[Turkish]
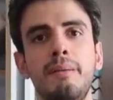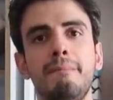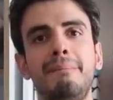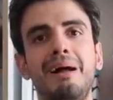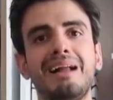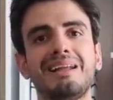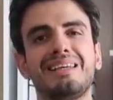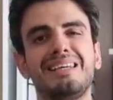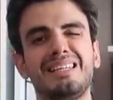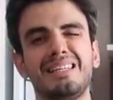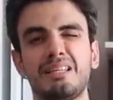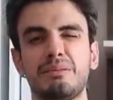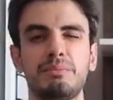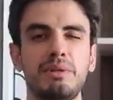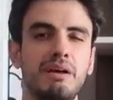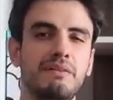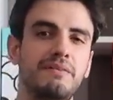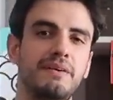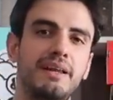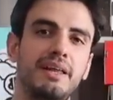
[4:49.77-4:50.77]
Belki
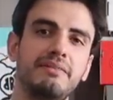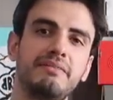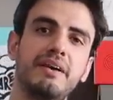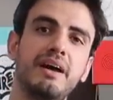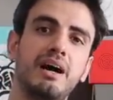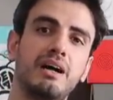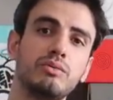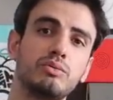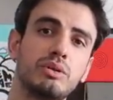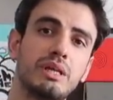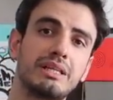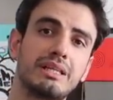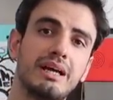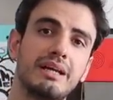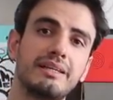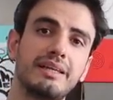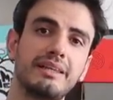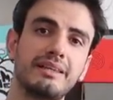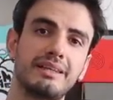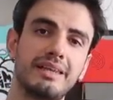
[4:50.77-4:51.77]
indirimden falan veya
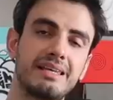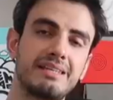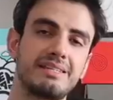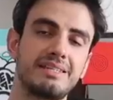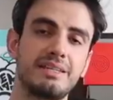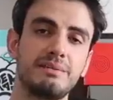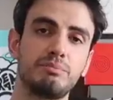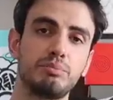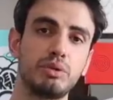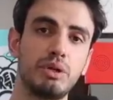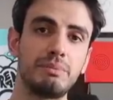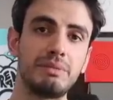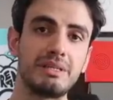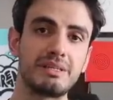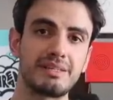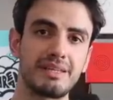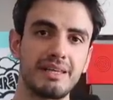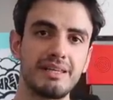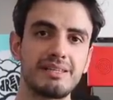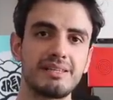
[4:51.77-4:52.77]
outletlerden kestirip
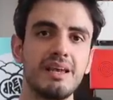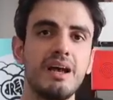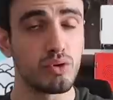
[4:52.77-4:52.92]
bulabilirseniz